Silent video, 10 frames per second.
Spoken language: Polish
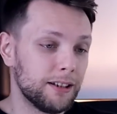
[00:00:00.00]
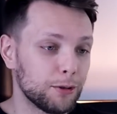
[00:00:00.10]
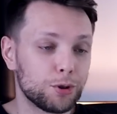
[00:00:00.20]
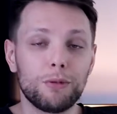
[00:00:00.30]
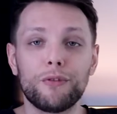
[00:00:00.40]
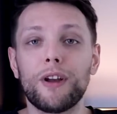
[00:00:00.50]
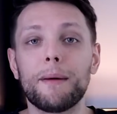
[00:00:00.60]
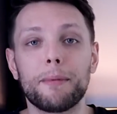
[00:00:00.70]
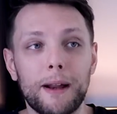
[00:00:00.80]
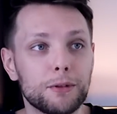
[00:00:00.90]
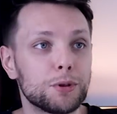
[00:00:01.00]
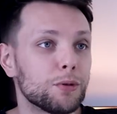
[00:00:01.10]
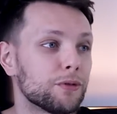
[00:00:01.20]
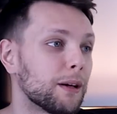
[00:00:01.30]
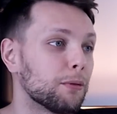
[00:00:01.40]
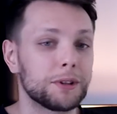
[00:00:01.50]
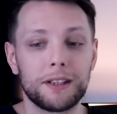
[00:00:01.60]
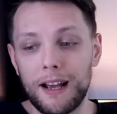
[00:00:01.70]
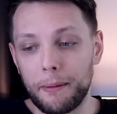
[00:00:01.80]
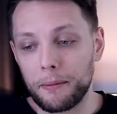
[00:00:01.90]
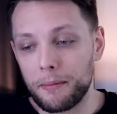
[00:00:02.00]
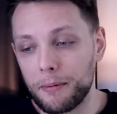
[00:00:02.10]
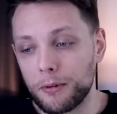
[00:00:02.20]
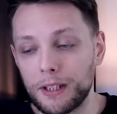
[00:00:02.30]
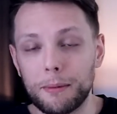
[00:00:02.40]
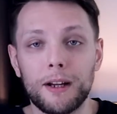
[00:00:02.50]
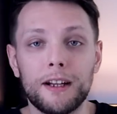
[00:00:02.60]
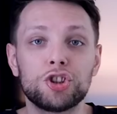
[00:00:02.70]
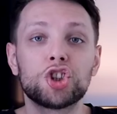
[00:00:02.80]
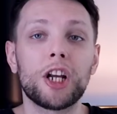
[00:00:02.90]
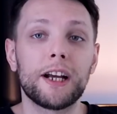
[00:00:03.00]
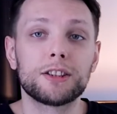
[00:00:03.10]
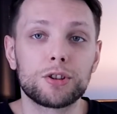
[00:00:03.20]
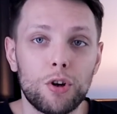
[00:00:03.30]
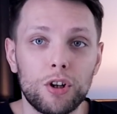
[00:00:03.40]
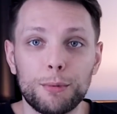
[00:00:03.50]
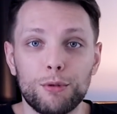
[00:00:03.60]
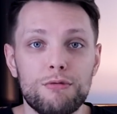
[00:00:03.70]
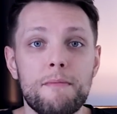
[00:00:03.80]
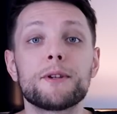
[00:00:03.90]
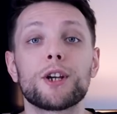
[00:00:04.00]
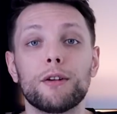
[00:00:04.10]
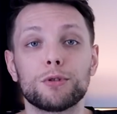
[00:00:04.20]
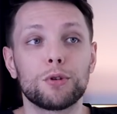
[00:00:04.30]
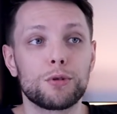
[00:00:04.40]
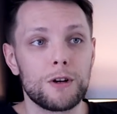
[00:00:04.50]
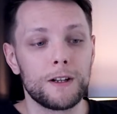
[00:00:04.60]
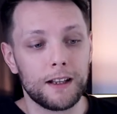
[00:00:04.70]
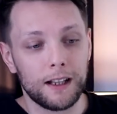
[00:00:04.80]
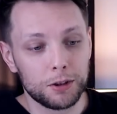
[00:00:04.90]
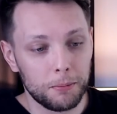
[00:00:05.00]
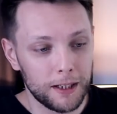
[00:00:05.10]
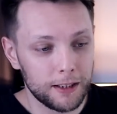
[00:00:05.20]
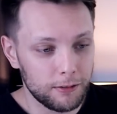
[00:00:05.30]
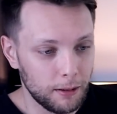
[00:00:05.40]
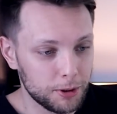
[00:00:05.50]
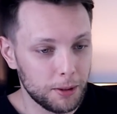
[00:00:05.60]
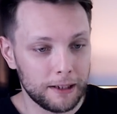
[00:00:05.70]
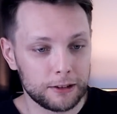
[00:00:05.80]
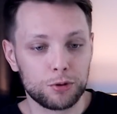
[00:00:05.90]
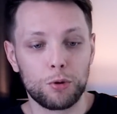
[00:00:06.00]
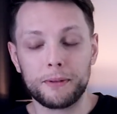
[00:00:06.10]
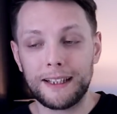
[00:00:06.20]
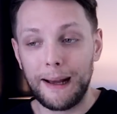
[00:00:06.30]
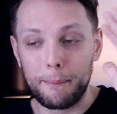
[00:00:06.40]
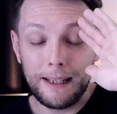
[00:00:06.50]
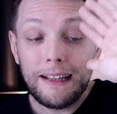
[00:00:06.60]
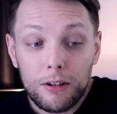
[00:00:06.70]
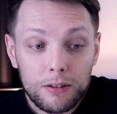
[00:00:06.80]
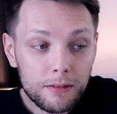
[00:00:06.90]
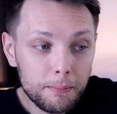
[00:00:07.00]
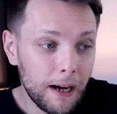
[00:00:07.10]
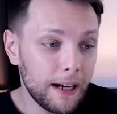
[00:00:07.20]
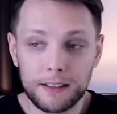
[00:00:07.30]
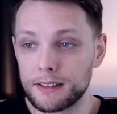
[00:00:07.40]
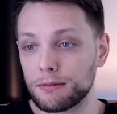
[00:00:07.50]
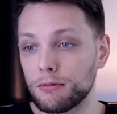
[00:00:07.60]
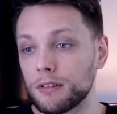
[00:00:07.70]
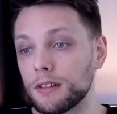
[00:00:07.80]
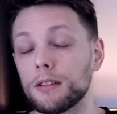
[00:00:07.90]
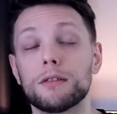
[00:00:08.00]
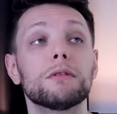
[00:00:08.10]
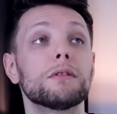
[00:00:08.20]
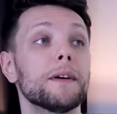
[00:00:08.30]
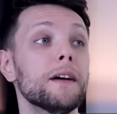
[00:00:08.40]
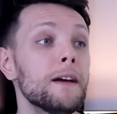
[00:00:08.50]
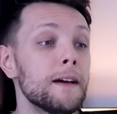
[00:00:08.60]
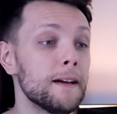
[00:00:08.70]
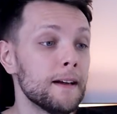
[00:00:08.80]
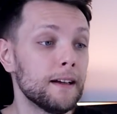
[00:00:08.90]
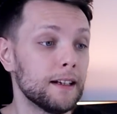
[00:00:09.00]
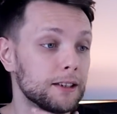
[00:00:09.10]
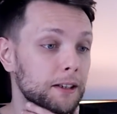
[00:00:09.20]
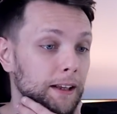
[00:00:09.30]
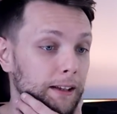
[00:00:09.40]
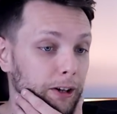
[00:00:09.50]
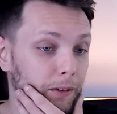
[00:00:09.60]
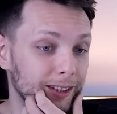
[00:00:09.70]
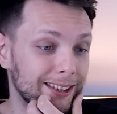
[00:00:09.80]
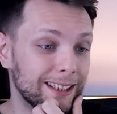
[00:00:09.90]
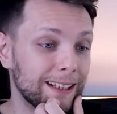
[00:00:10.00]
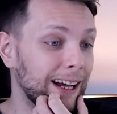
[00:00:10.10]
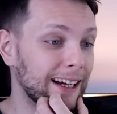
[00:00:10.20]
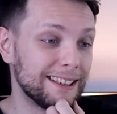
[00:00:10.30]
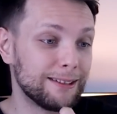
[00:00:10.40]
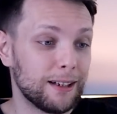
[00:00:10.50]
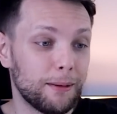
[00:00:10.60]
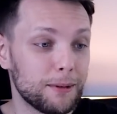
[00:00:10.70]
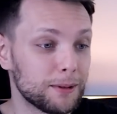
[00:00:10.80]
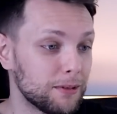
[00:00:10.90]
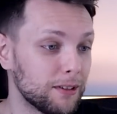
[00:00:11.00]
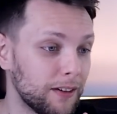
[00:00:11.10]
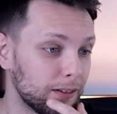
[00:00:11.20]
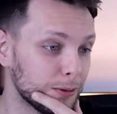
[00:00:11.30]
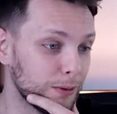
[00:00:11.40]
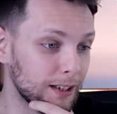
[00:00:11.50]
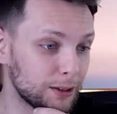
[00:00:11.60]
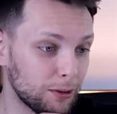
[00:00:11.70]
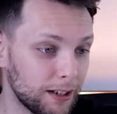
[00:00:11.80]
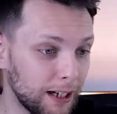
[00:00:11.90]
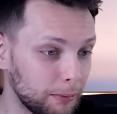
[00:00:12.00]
ja już to mówiłem parę odcinków temu, że jakby było tam trzech scrolli mogłoby przejąć kontrolę nad naszą planetą, jakby się bardzo skupili, a milion, panie złoty, kurwa. Jeszcze dodatkowo te sceny akcji, które po prostu, no nie wiem, są kręcone,